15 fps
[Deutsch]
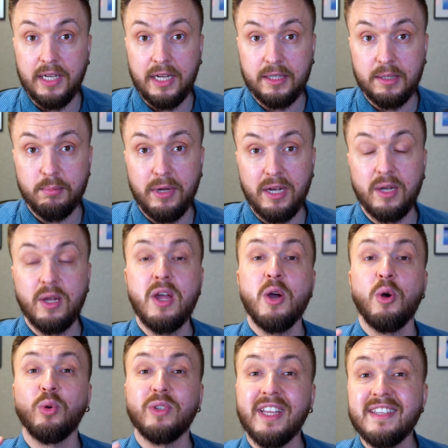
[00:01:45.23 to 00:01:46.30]
Datenbank.
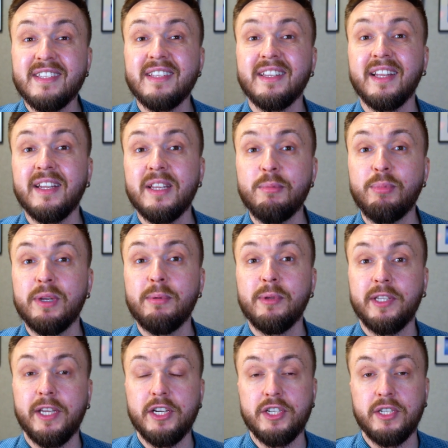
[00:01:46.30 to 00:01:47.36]
Und das sind dann
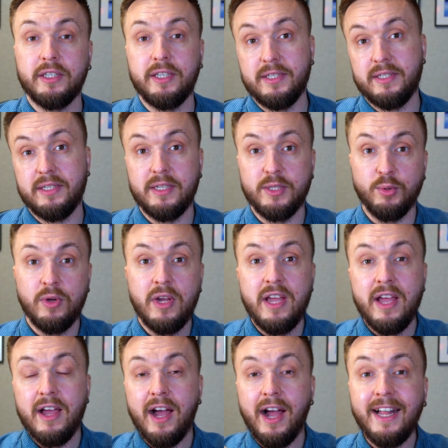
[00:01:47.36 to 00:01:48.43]
Implementation Tests, also
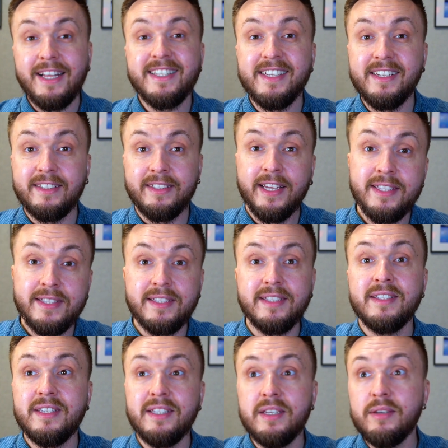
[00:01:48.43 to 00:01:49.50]
einzelne Tests,
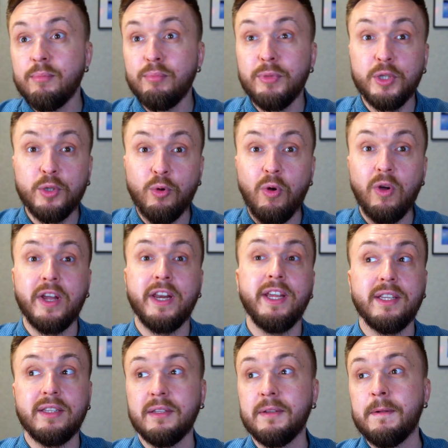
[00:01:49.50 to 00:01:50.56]
die mit
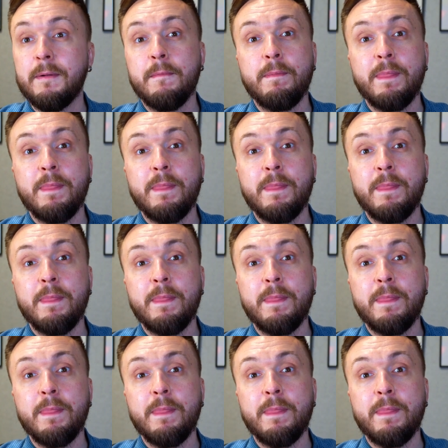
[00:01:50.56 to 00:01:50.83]
konkreten,